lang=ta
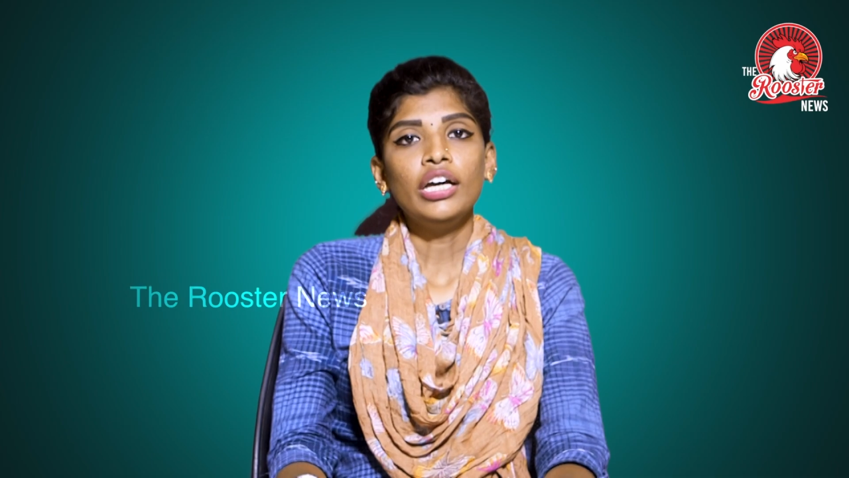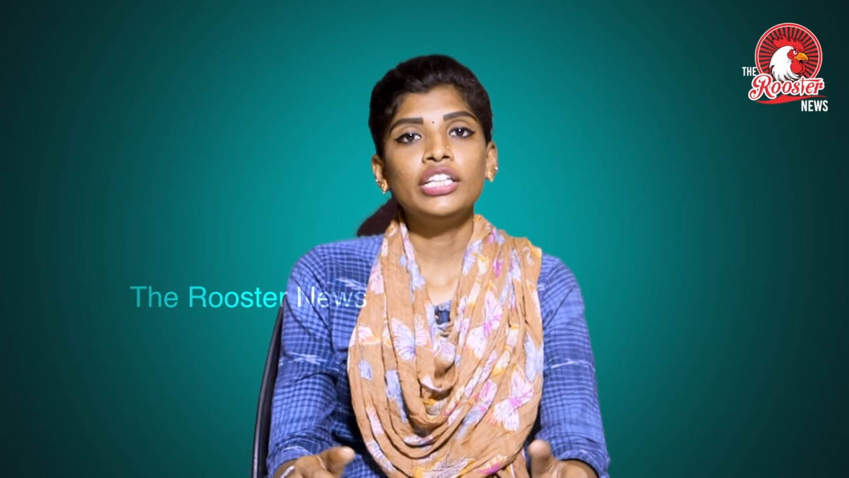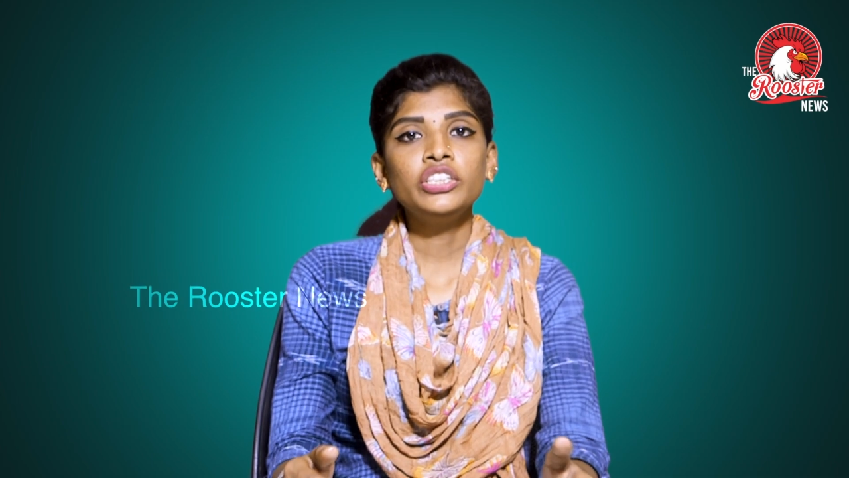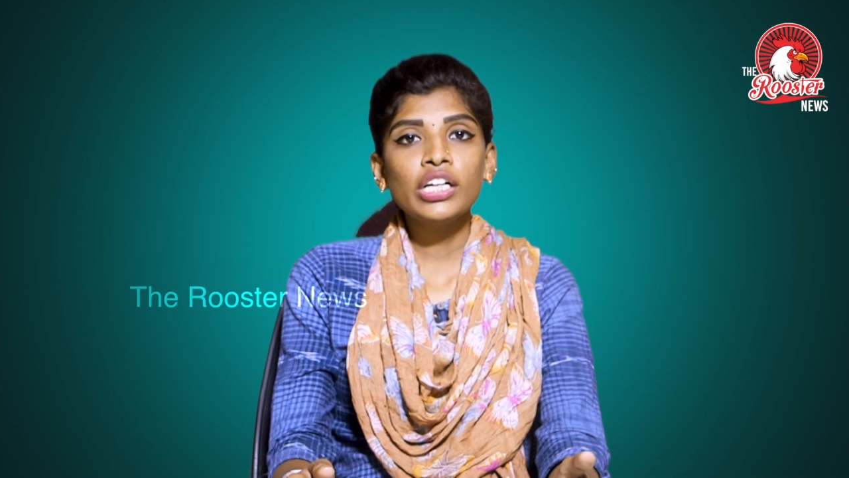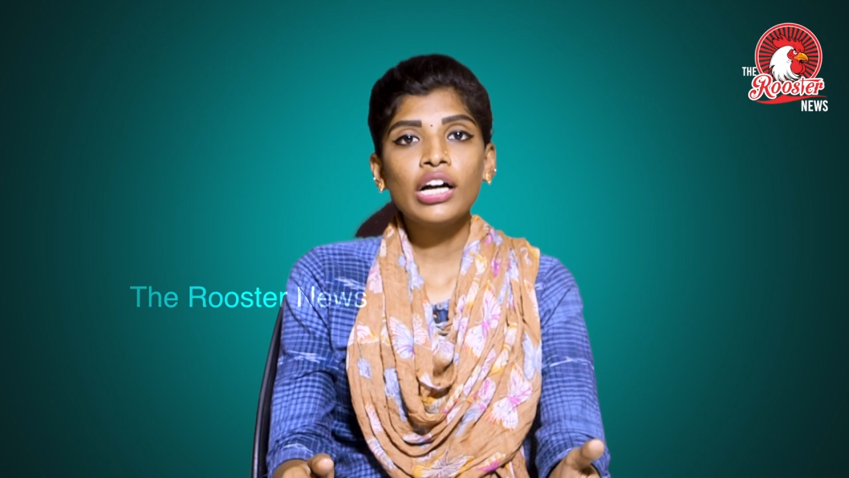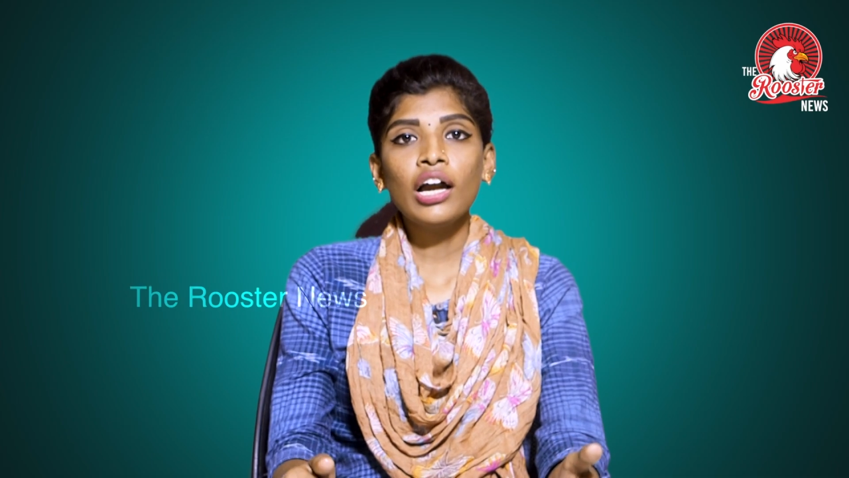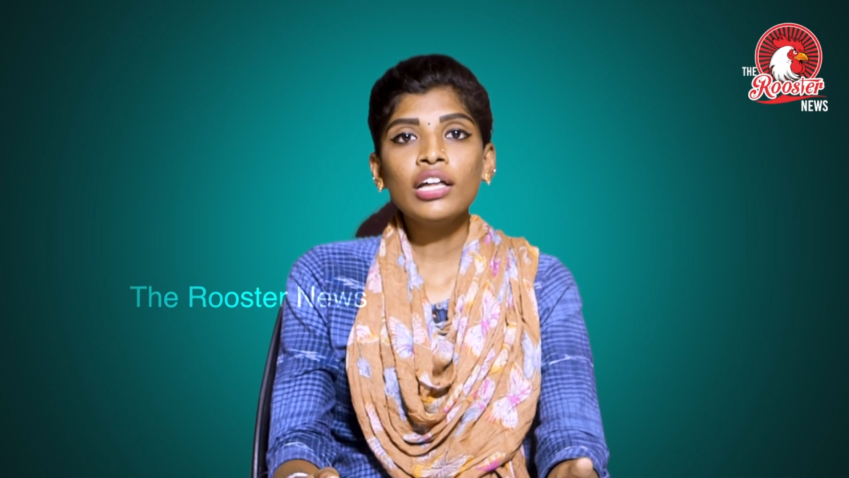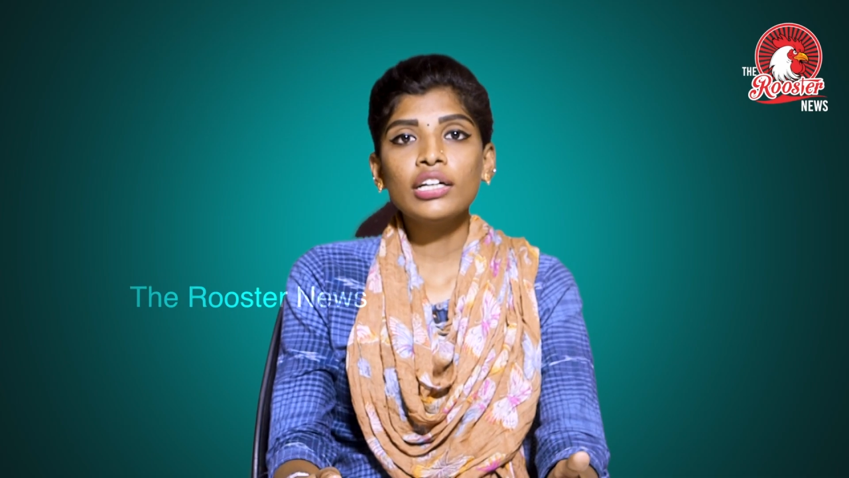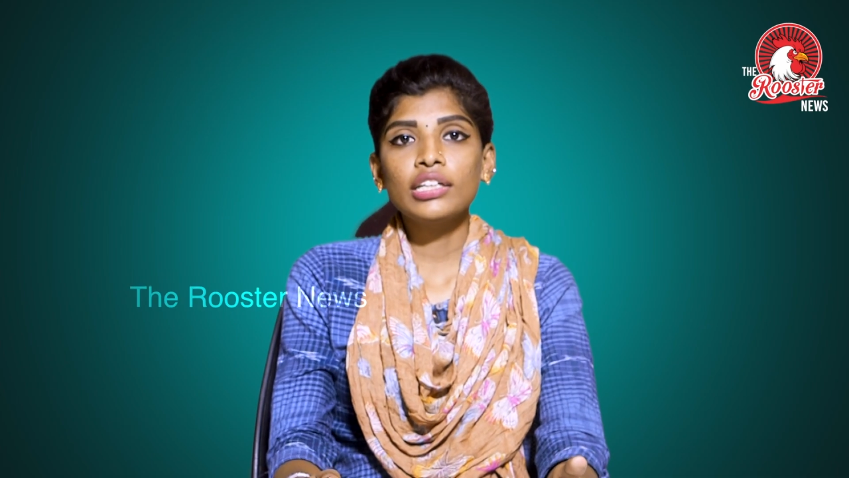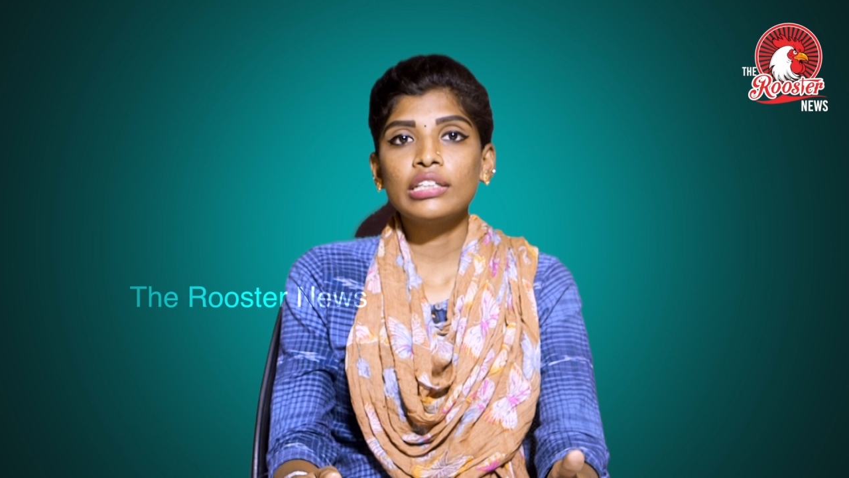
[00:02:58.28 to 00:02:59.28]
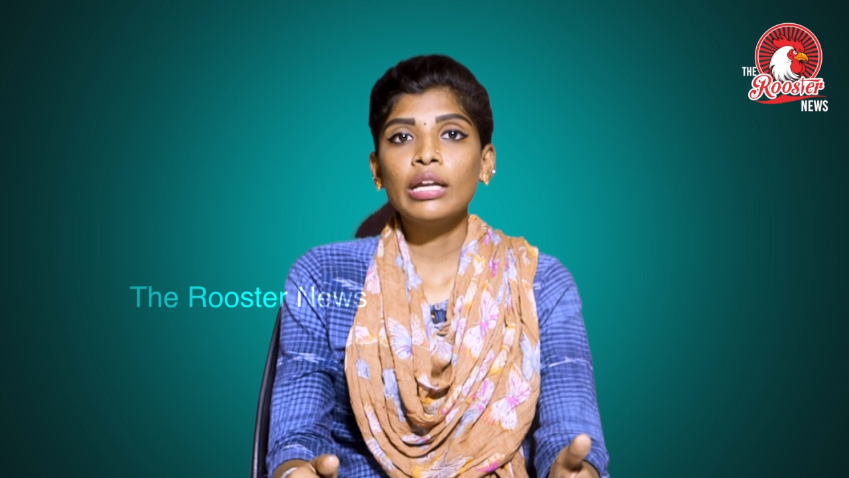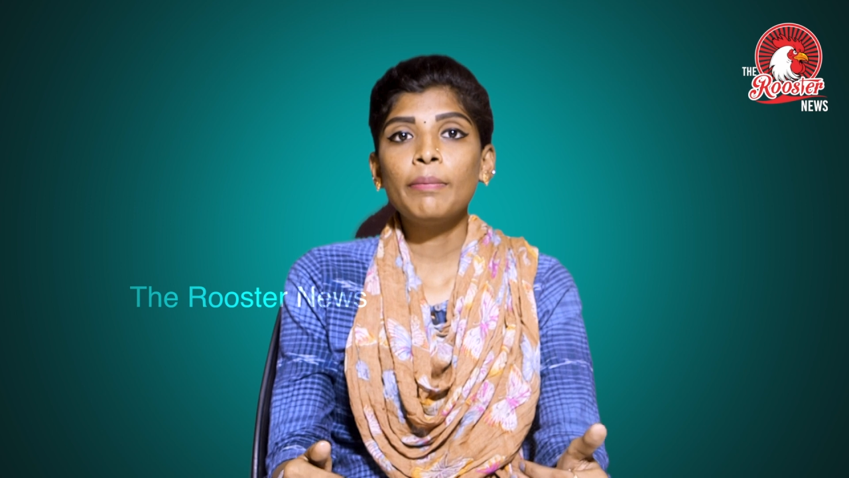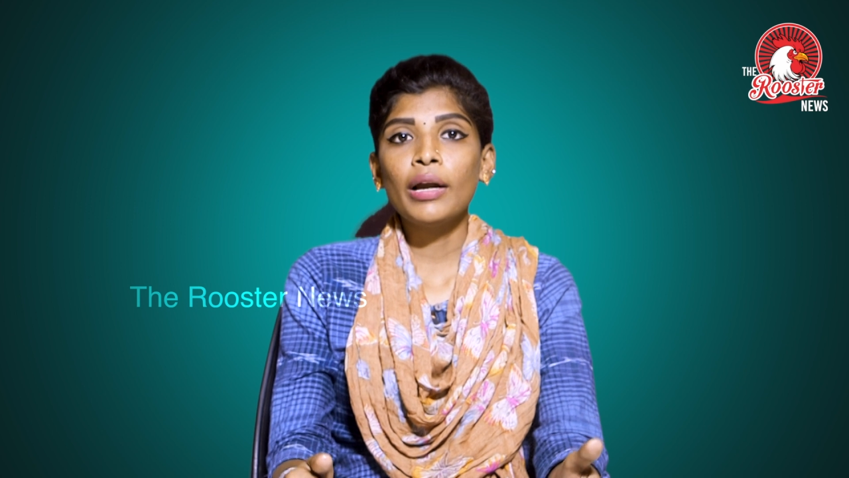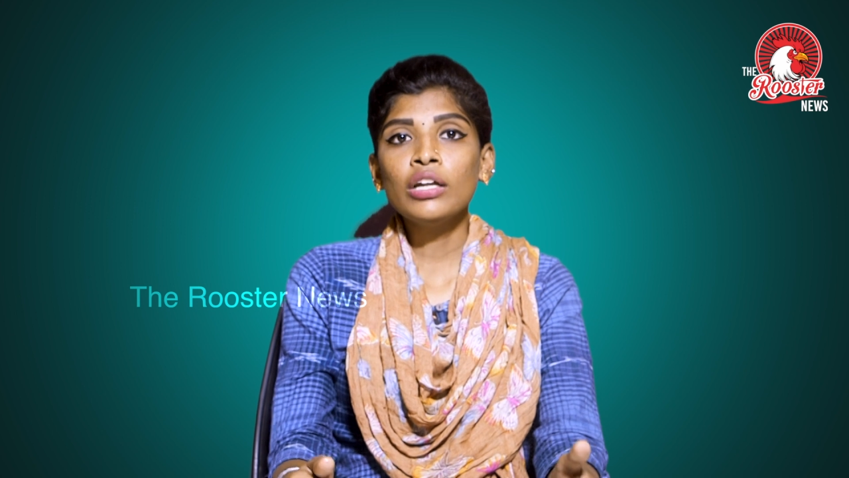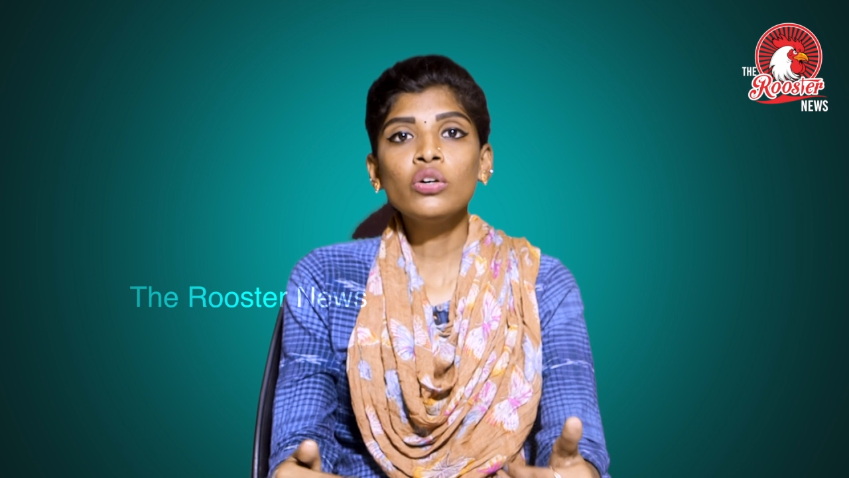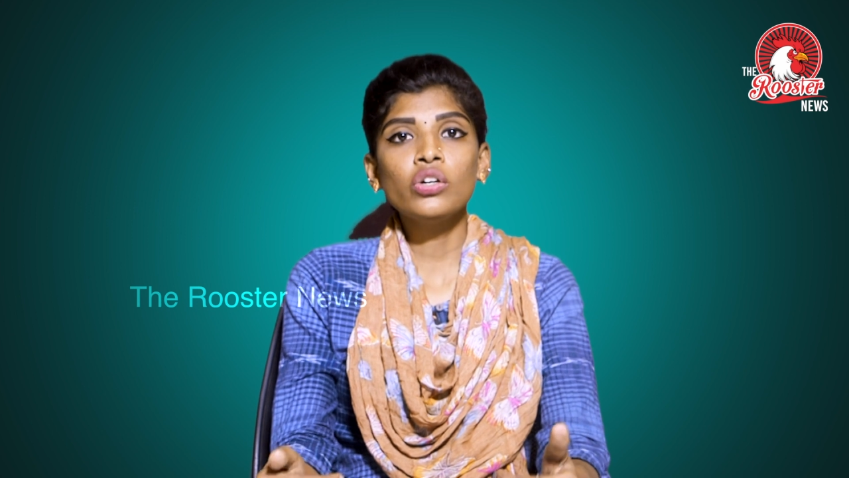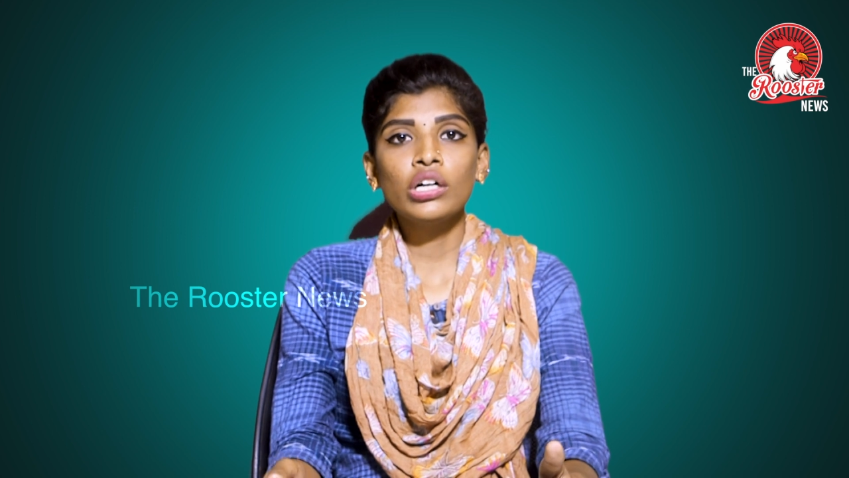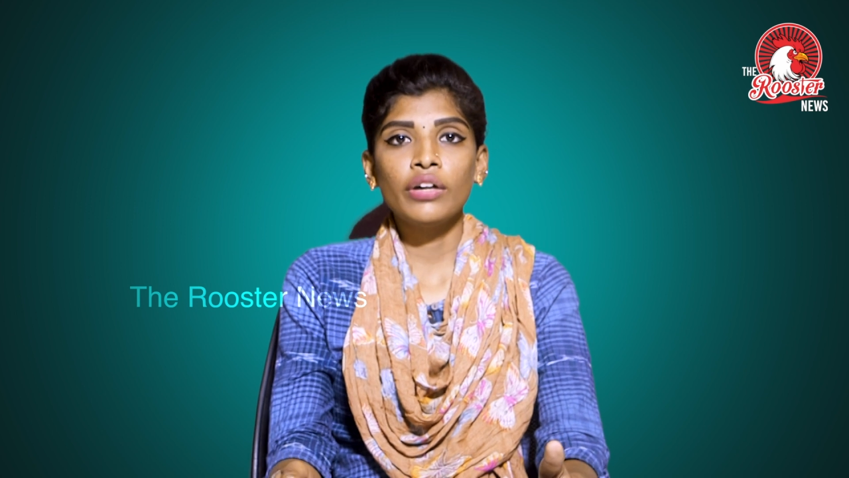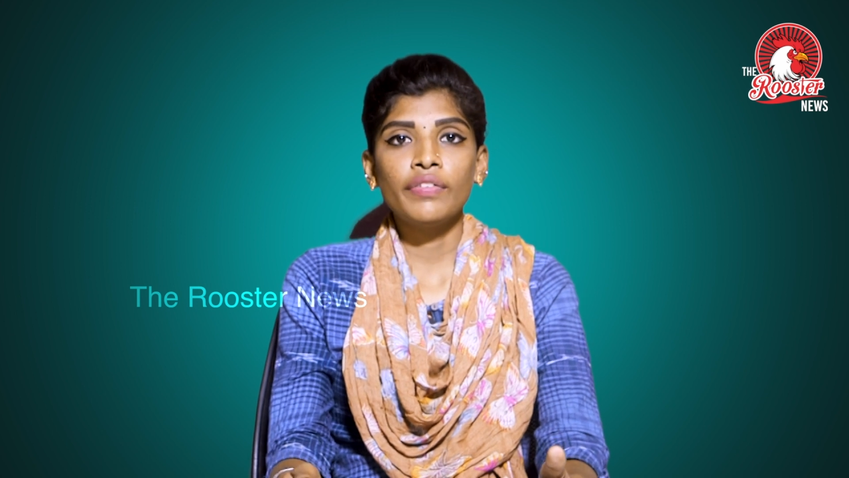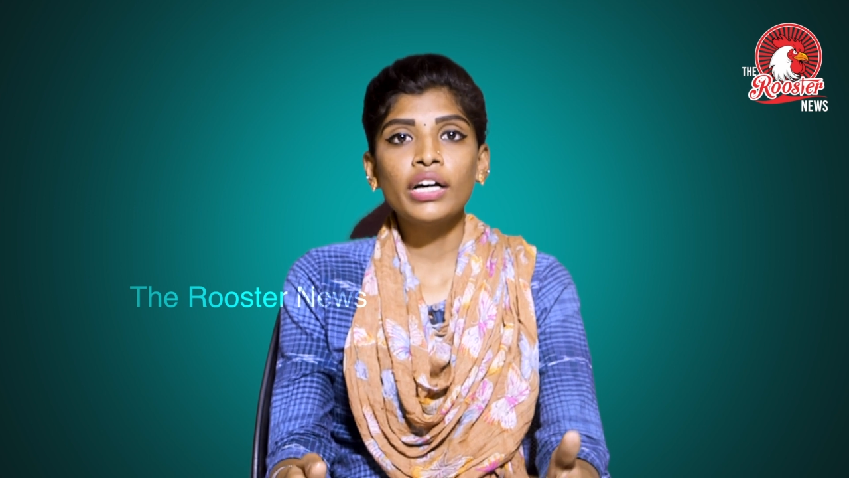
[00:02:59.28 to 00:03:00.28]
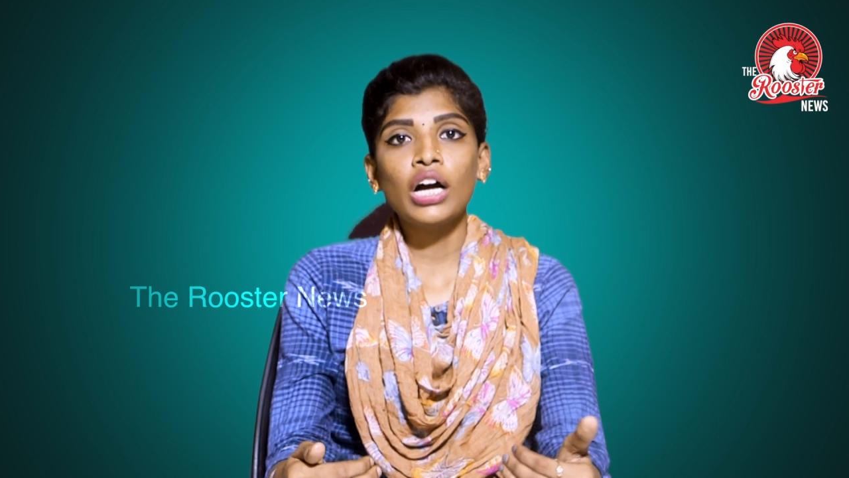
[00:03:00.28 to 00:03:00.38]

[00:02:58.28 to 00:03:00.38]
இன்றைய காலகட்டத்துல பள்ளிக்கூடங்களை விட